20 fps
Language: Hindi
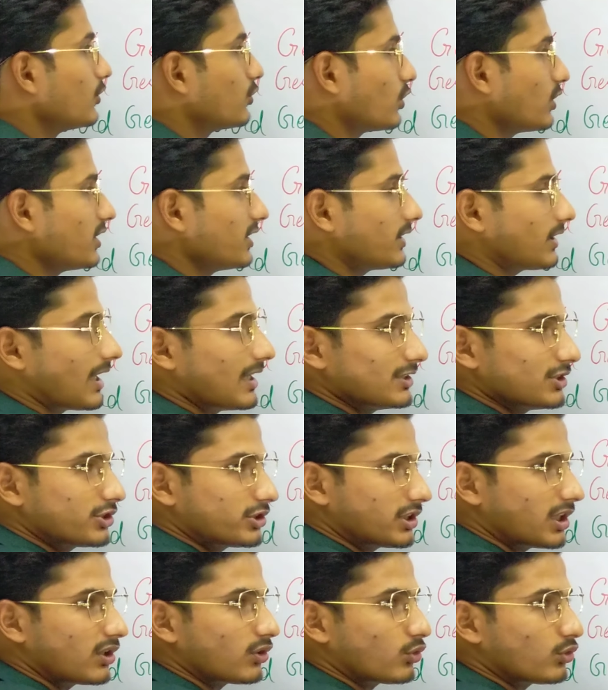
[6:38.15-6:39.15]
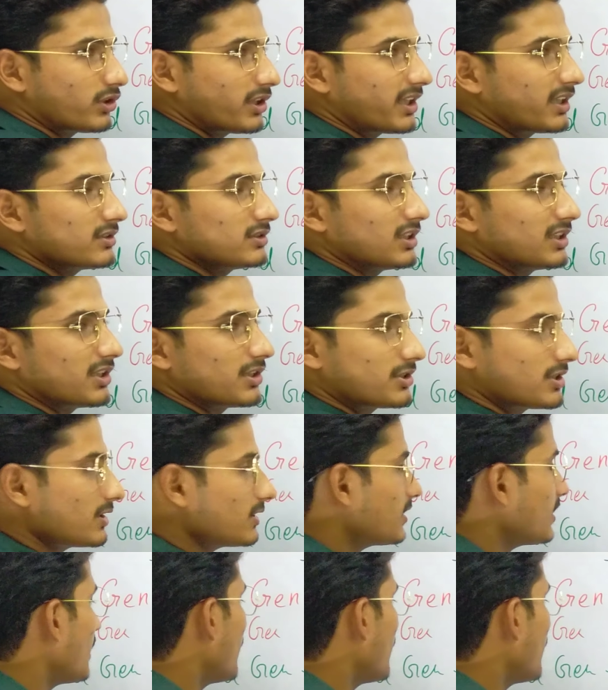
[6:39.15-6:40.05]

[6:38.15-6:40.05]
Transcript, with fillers: सॉरी ट्रांजिस्टर को सेकंड जनरेशन